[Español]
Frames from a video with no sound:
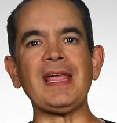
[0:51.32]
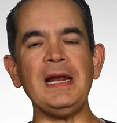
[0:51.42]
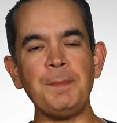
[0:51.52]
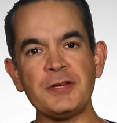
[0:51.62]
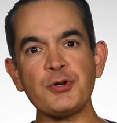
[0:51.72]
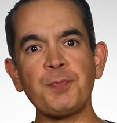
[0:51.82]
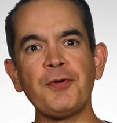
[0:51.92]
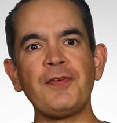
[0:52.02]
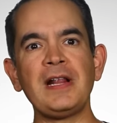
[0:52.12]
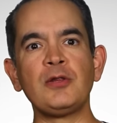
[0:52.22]
El Picture
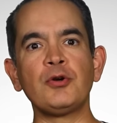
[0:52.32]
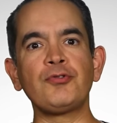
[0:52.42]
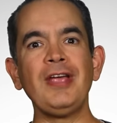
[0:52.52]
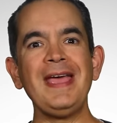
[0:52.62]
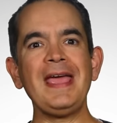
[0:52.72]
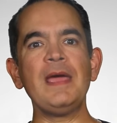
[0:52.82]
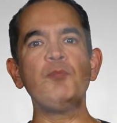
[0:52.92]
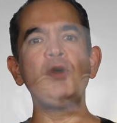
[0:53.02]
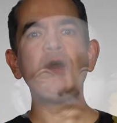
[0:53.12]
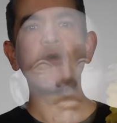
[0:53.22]
Profile 2
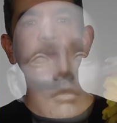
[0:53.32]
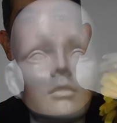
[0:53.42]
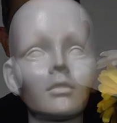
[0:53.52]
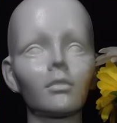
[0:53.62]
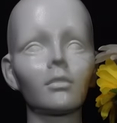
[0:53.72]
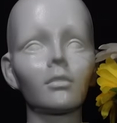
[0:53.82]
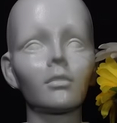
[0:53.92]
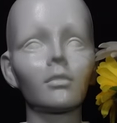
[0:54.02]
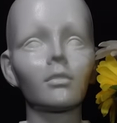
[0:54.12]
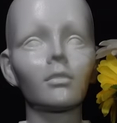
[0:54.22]
emula lo que podríamos
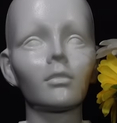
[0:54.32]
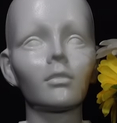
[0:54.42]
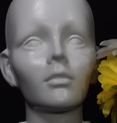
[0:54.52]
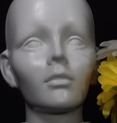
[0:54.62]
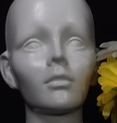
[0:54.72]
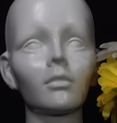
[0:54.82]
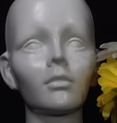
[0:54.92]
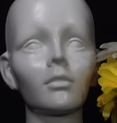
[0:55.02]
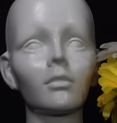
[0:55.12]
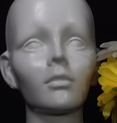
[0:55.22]
obtener de una
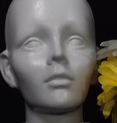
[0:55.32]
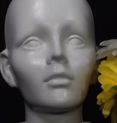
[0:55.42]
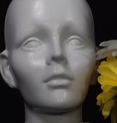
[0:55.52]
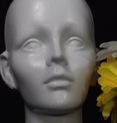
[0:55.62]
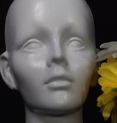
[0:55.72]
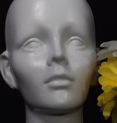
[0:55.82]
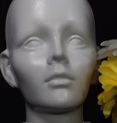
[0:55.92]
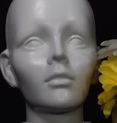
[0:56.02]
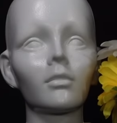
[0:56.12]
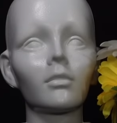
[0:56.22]
DSLR, mostrando
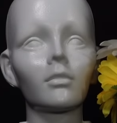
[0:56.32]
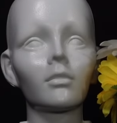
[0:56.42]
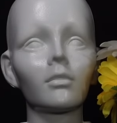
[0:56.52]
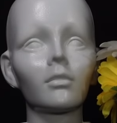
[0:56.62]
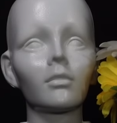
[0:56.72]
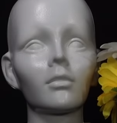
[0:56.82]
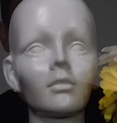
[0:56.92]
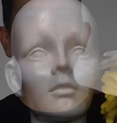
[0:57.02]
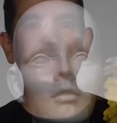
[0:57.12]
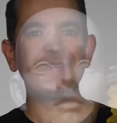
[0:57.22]
una imagen con un
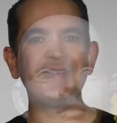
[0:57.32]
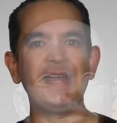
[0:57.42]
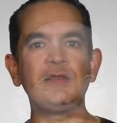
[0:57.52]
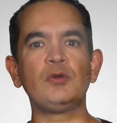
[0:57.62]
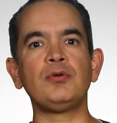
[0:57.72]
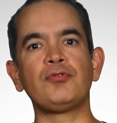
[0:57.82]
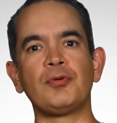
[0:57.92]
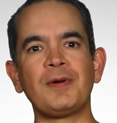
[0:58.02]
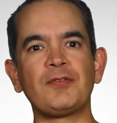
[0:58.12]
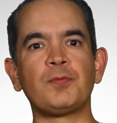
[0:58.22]
contraste alto,
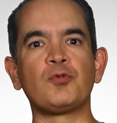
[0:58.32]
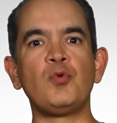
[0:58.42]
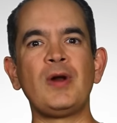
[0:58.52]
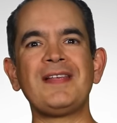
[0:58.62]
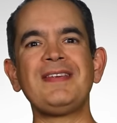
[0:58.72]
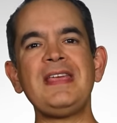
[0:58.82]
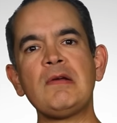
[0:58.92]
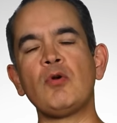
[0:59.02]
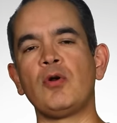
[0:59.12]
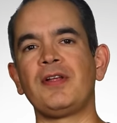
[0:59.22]
sombras oscuras
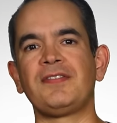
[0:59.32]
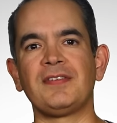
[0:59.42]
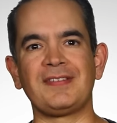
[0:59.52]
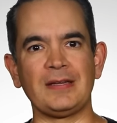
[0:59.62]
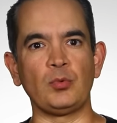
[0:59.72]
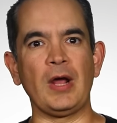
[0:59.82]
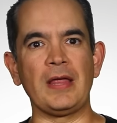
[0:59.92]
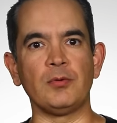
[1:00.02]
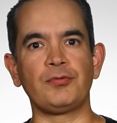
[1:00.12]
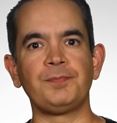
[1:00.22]
y colores
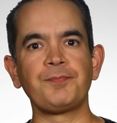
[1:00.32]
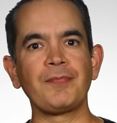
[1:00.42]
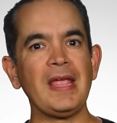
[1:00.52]
saturados.